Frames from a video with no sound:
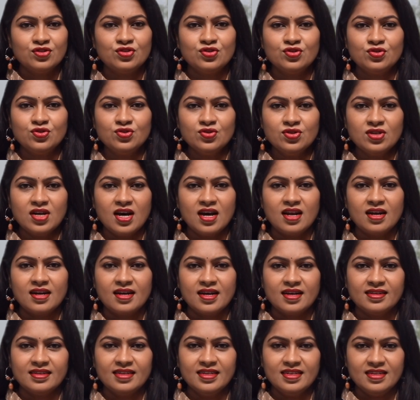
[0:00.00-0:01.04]
జుట్టు
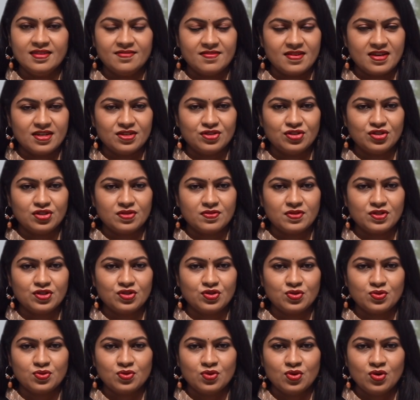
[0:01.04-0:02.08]
రాలడాన్ని నివారి
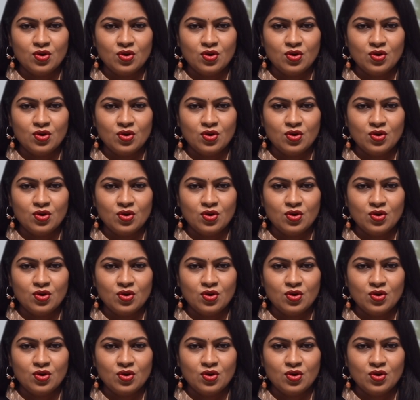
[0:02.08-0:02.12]
నివారించవచ్చు